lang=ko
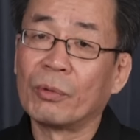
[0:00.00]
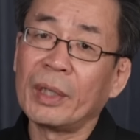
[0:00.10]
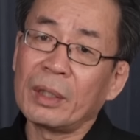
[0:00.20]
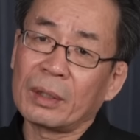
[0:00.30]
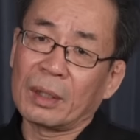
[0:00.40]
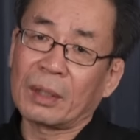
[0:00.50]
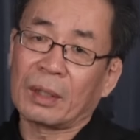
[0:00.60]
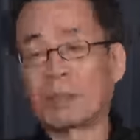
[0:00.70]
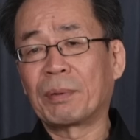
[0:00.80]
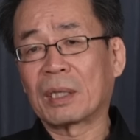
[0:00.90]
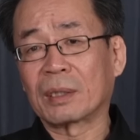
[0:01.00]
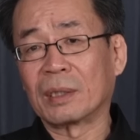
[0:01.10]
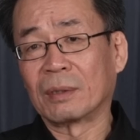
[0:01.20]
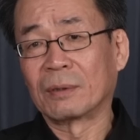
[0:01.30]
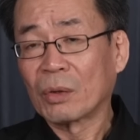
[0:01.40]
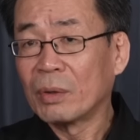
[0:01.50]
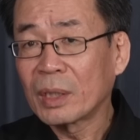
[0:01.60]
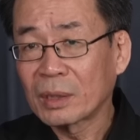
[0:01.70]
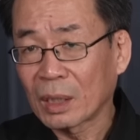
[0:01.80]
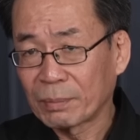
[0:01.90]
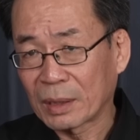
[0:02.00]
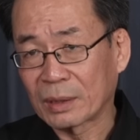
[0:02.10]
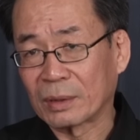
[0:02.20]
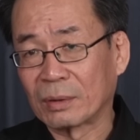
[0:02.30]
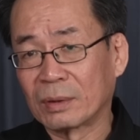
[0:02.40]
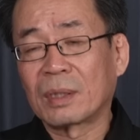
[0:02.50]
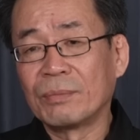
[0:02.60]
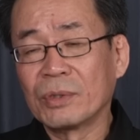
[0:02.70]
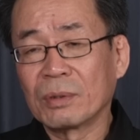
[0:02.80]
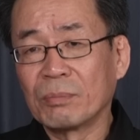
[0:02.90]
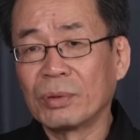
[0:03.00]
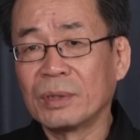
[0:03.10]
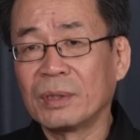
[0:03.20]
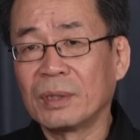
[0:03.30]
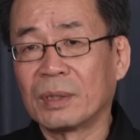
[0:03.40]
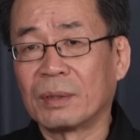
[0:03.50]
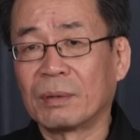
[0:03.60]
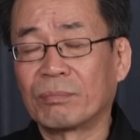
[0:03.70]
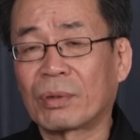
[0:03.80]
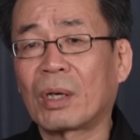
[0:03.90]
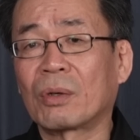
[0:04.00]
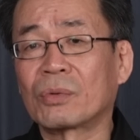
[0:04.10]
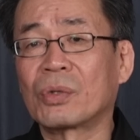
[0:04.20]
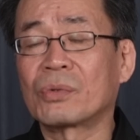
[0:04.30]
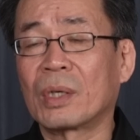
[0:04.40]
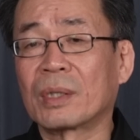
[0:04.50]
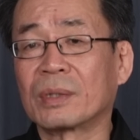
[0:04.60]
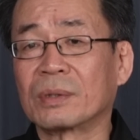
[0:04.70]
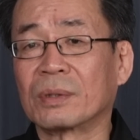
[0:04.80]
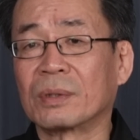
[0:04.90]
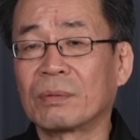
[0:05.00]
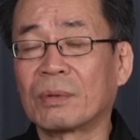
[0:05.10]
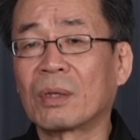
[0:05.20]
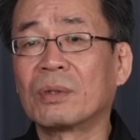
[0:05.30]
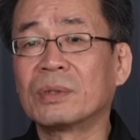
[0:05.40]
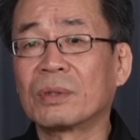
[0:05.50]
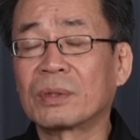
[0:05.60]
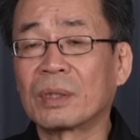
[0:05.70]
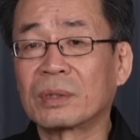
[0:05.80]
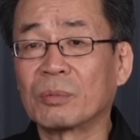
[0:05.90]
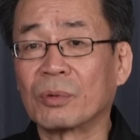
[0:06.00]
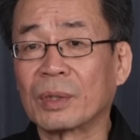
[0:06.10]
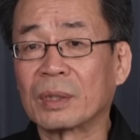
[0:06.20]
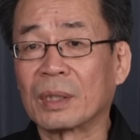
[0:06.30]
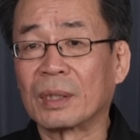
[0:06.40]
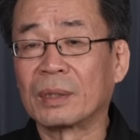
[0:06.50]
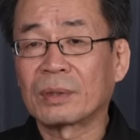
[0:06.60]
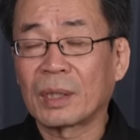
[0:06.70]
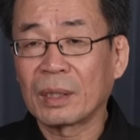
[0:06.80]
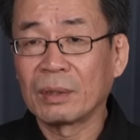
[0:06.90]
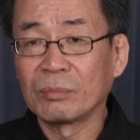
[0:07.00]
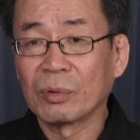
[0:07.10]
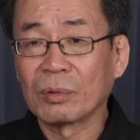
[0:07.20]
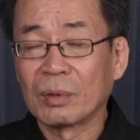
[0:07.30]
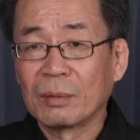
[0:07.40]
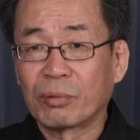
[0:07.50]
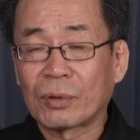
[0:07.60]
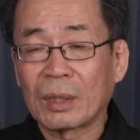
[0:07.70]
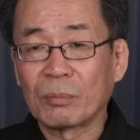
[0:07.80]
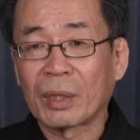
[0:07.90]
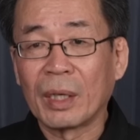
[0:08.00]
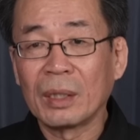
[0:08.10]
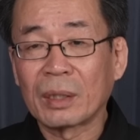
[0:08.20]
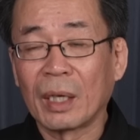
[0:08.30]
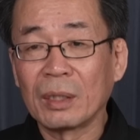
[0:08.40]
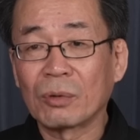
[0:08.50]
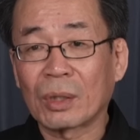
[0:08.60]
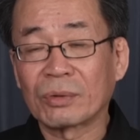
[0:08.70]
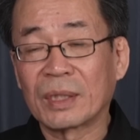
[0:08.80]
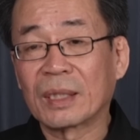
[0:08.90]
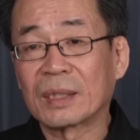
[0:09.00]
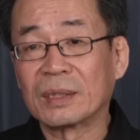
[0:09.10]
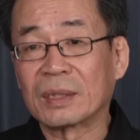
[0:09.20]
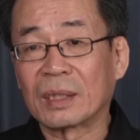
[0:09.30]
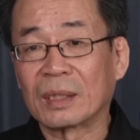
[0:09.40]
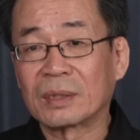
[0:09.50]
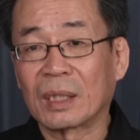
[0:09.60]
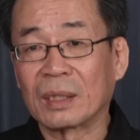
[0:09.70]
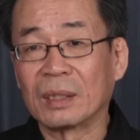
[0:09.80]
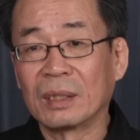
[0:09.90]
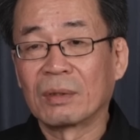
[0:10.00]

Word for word: 왜 이렇게 급할까요? 왜 이렇게 다급할까요? 김정은 본인이 불안하고 초조한 거죠. 내가 언제 어떻게 될지 모르겠다. 자기는 뭐 북한을 뭐 개인 개인 거라고 생각하니까 자기.